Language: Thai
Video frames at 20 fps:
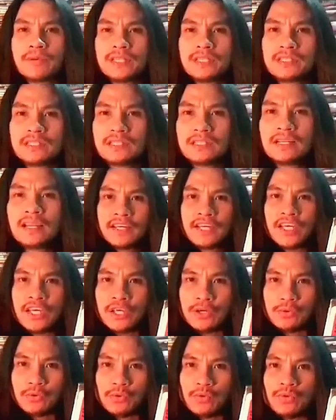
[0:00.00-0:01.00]
รวมไปถึง
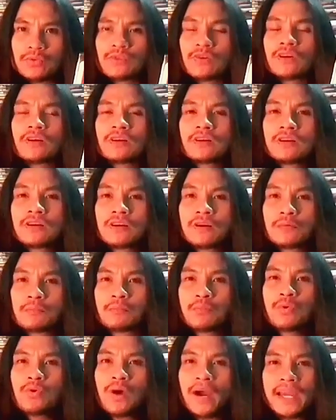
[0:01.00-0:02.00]
คิว
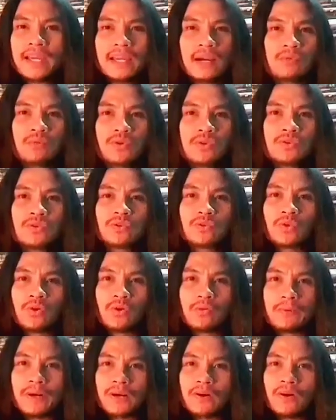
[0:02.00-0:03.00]
ผู้ให้อาวุธยุโทโธ
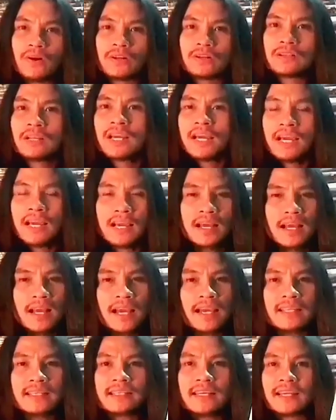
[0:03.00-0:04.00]
ปกรณ์
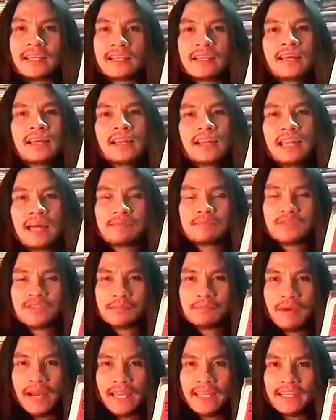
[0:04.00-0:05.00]
ไฮเทค
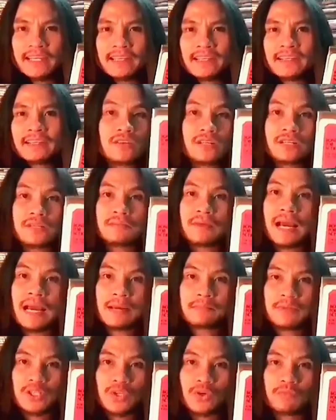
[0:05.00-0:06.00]
ล้ำสมัย อย่าลืมหา
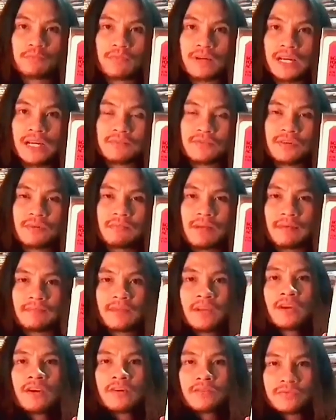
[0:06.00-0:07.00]
มาชมกันสำหรับ
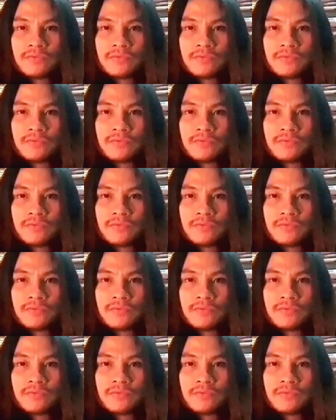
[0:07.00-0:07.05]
